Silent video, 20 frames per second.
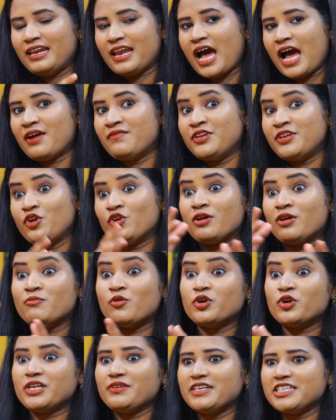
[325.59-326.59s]
లావణ్య ఒక
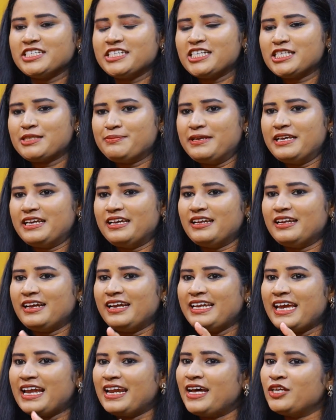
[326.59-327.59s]
మోటివేషనల్
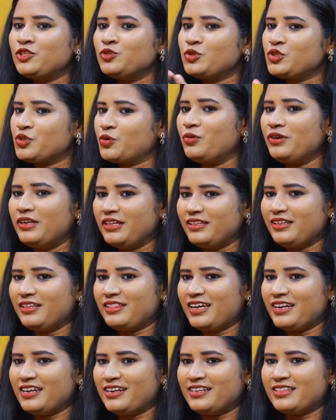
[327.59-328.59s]
స్పీకర్గా ఎలా చూసుకుంటుంది
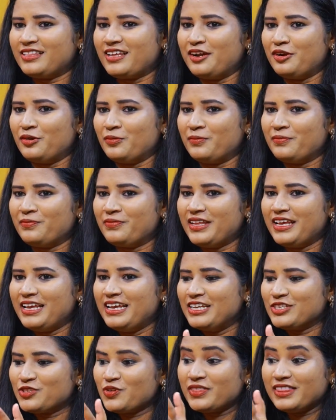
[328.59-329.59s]
తనని తాను
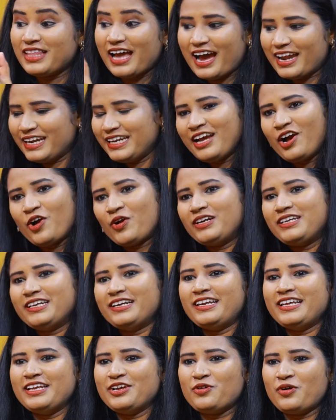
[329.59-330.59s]
సో దాన్ని
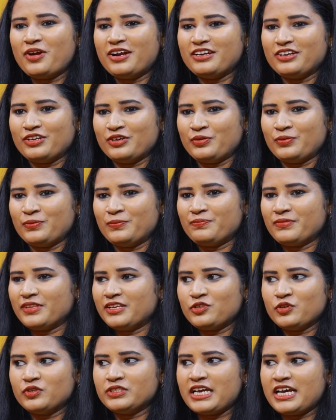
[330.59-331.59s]
ఆల్టర్డ్ ఈగో అంటారు
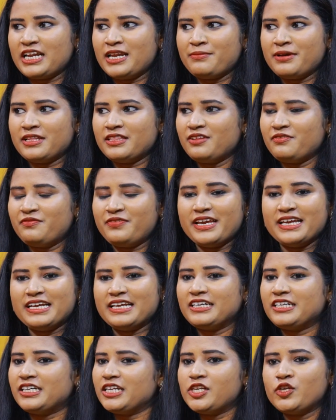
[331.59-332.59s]
సో చాలా మంది
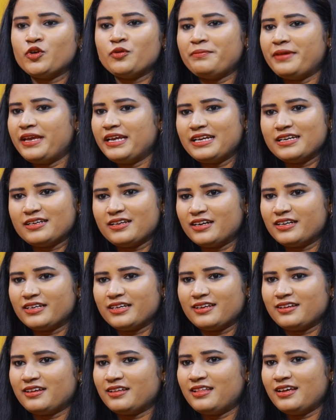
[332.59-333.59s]
ఫేక్ ఇట్ టిల్ యూ మేక్ ఇట్
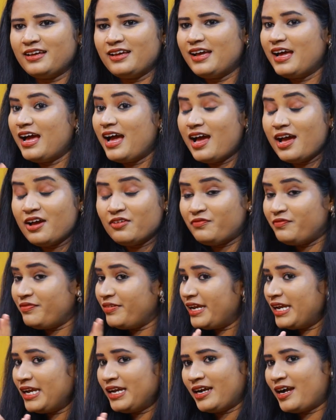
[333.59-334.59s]
అంటారు కదా
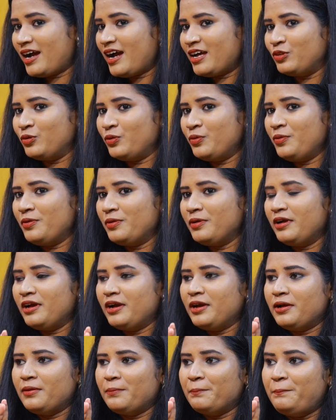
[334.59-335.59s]
ఫేక్ కాదు
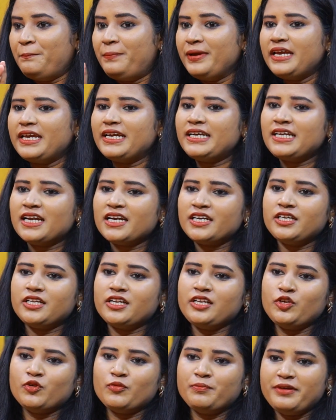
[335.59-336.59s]
బీట్
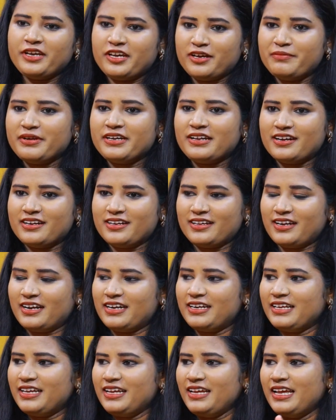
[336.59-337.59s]
అంటిల్ యూ బికమ్ ఇట్ అంటారు
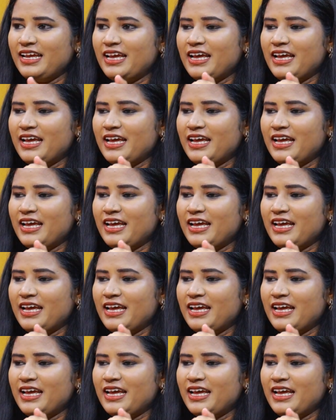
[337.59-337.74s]
అంటే